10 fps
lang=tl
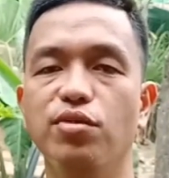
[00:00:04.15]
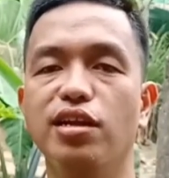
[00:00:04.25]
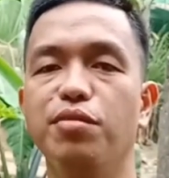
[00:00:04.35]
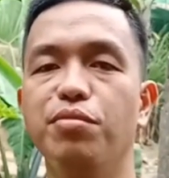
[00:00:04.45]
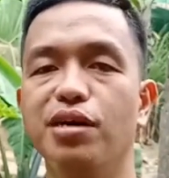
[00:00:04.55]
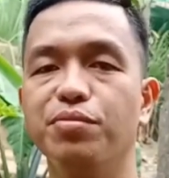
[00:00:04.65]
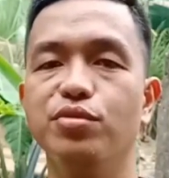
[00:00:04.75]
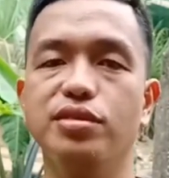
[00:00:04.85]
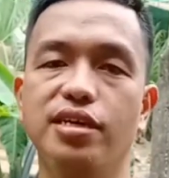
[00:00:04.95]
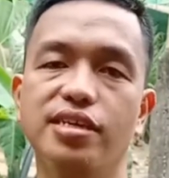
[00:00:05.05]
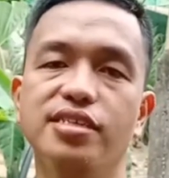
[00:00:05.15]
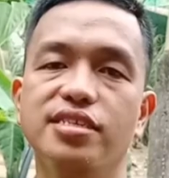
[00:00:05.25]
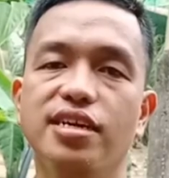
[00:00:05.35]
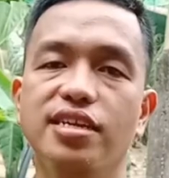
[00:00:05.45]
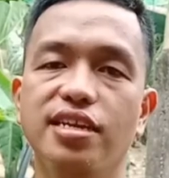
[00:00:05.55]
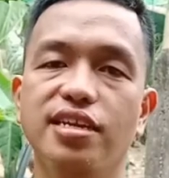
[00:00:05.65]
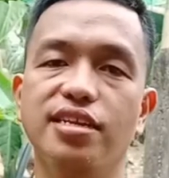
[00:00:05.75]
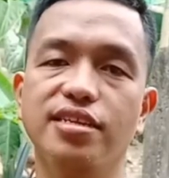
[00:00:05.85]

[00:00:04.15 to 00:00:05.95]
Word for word: Welcome back po sa aking channel.